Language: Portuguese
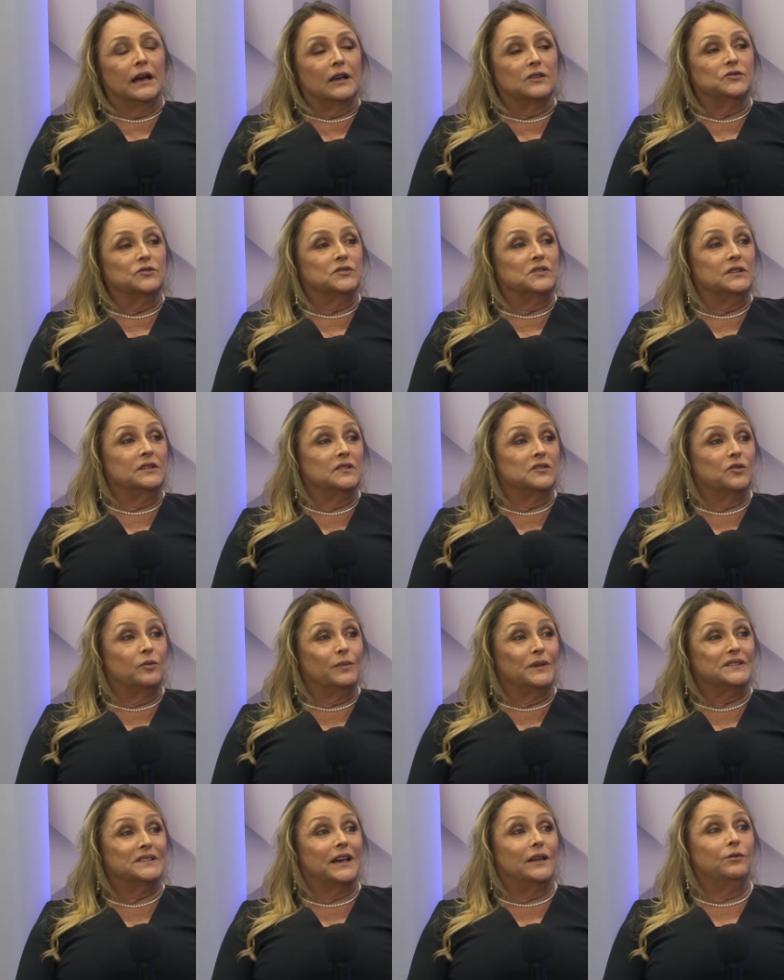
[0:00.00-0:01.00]
as usinas
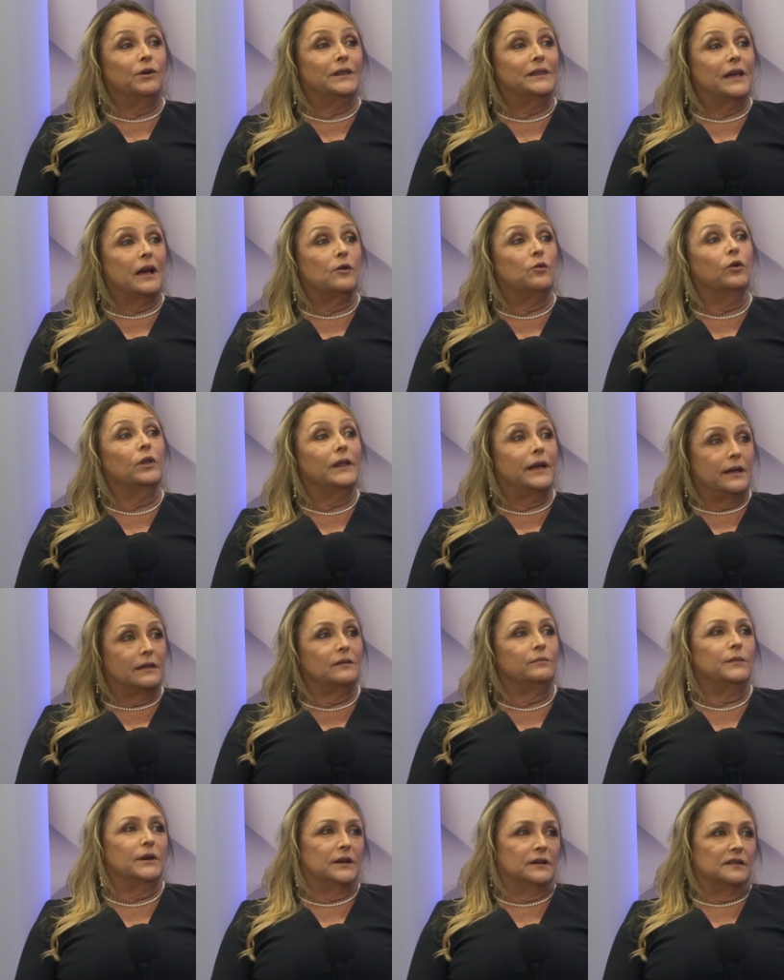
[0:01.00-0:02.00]
começaram até a
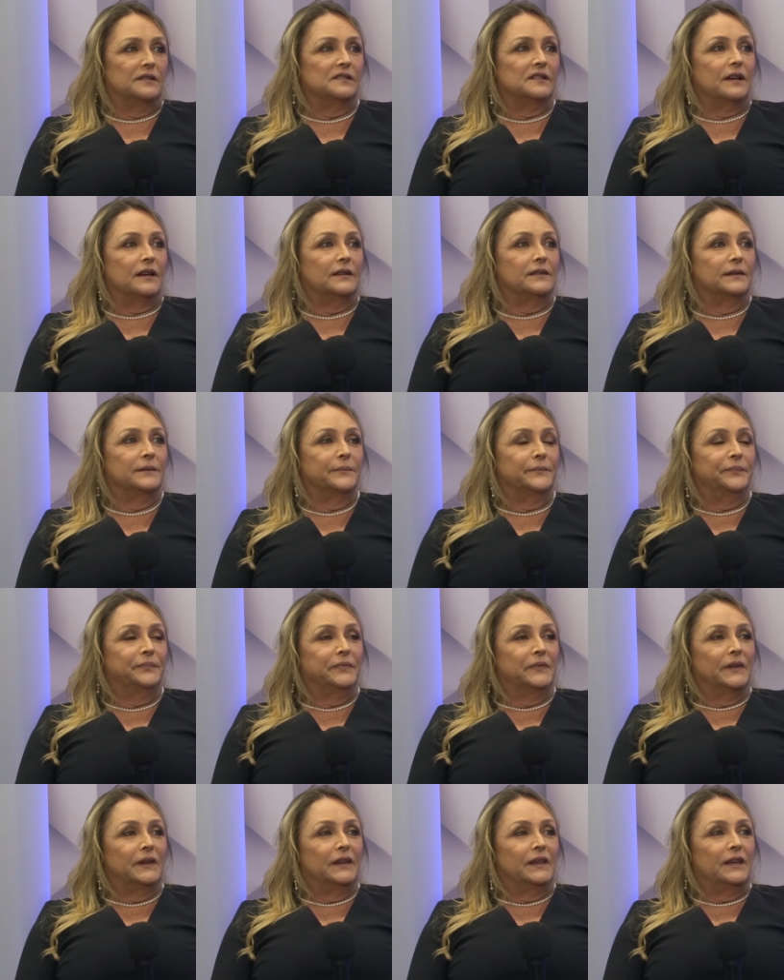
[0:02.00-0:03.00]
colheita mecanizada.
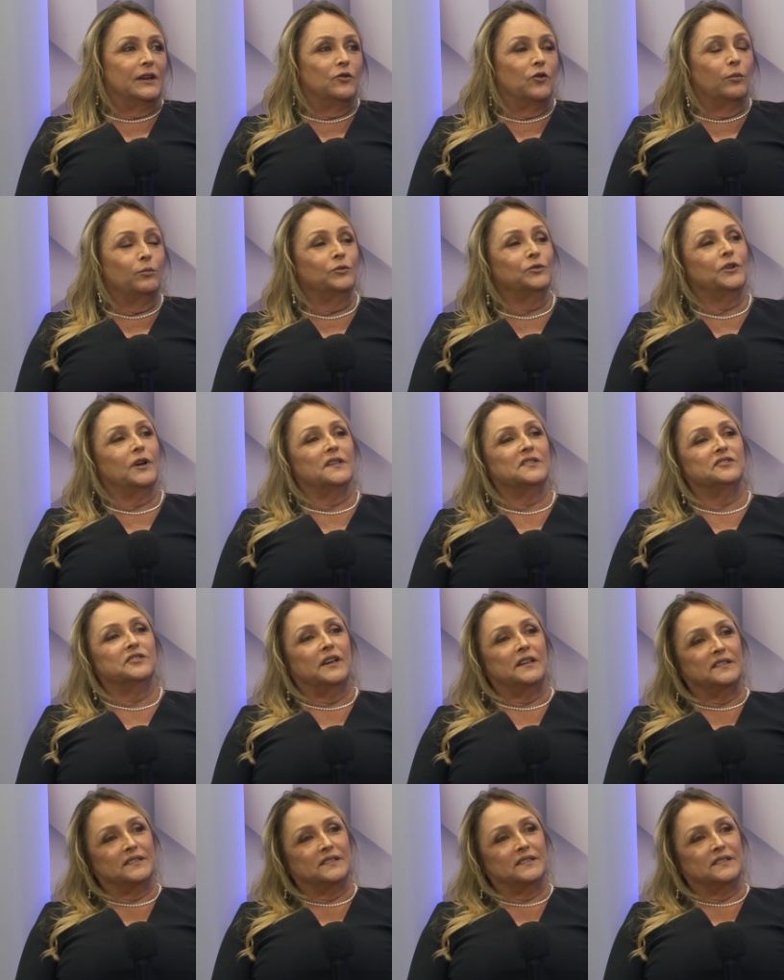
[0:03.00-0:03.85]
E como nós já